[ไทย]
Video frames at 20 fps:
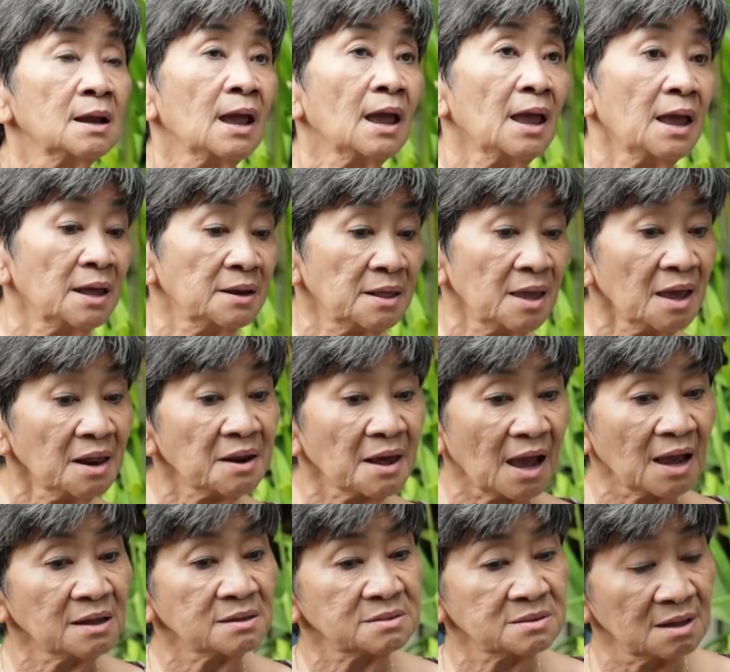แกเนี่ย
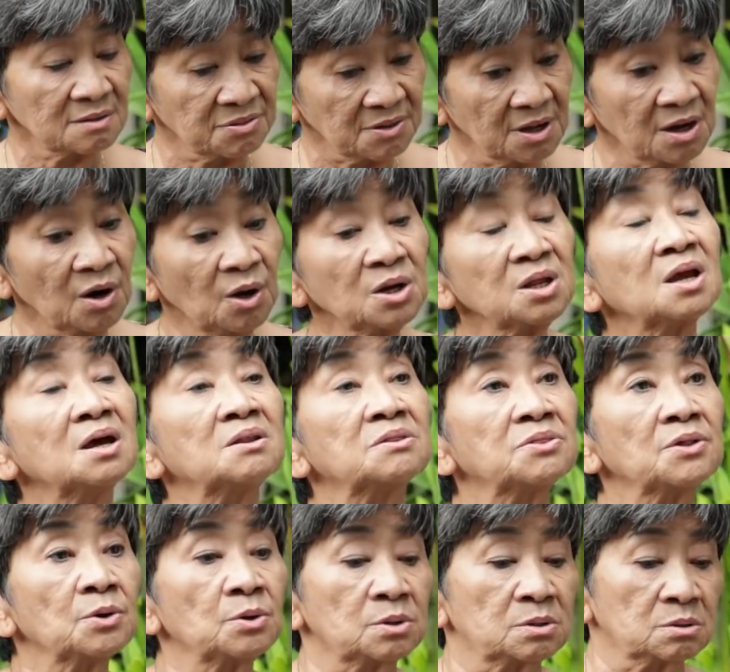นะจะซื้อรถเงิน
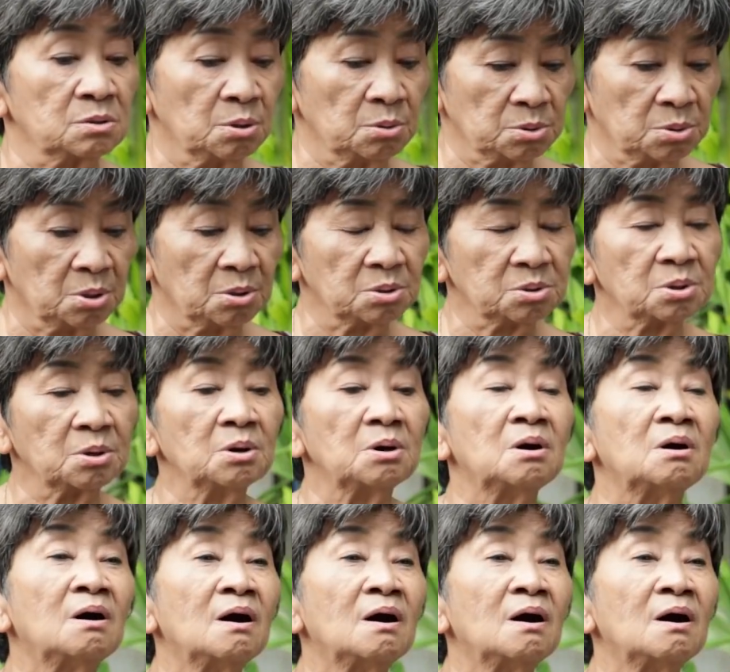สดโถโถโถ